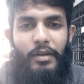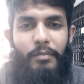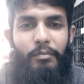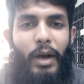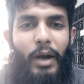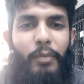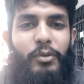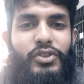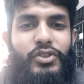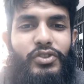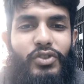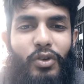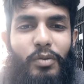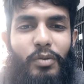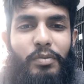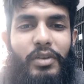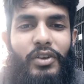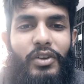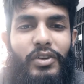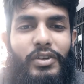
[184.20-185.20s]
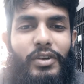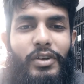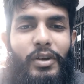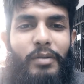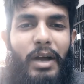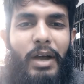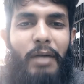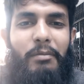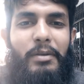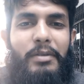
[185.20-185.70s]
মামুন চমকে উঠলো
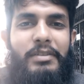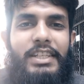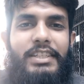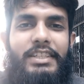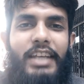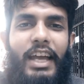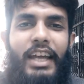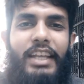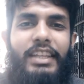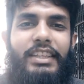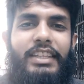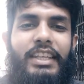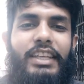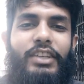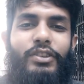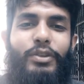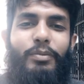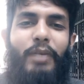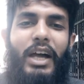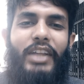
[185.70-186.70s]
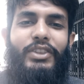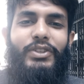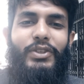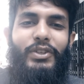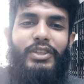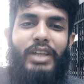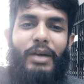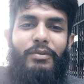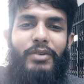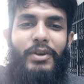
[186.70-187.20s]
ভাবলো যে জায়দকে তো মাত্র
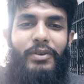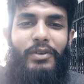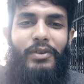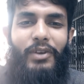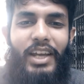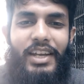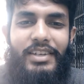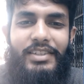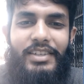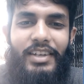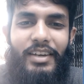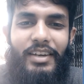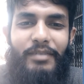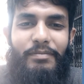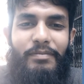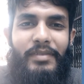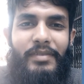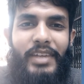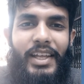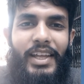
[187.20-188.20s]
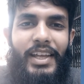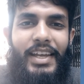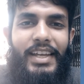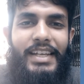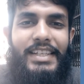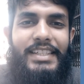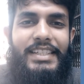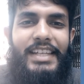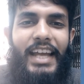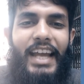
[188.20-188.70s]
দাফন করে আসলাম
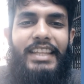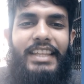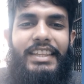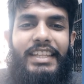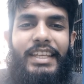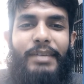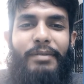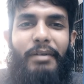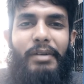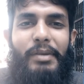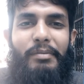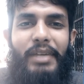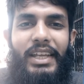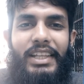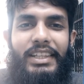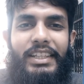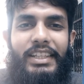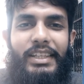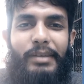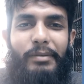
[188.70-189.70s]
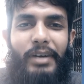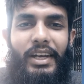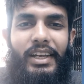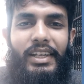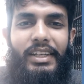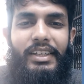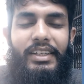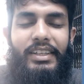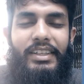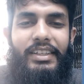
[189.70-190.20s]
জায়দ কীভাবে মেল দিতে পারে
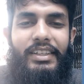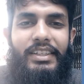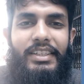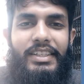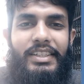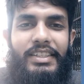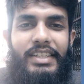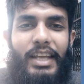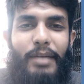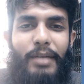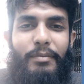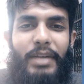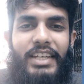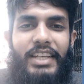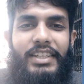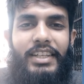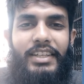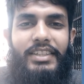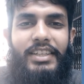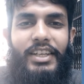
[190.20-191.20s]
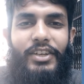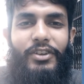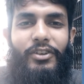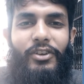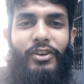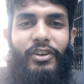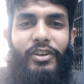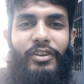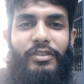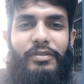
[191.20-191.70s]
সে মেলটা চেক
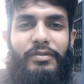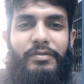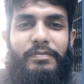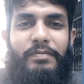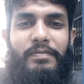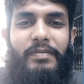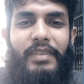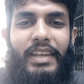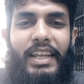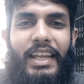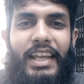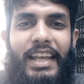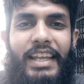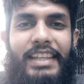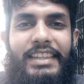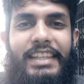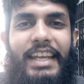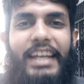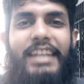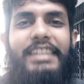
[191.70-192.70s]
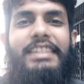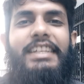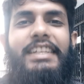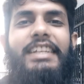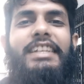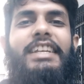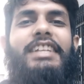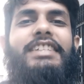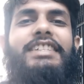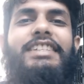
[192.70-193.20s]
করলো দেখেছে
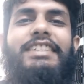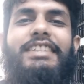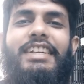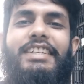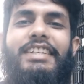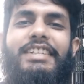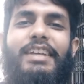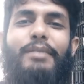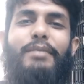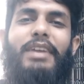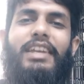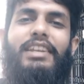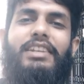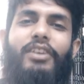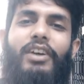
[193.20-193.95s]
এটা যে সে মেল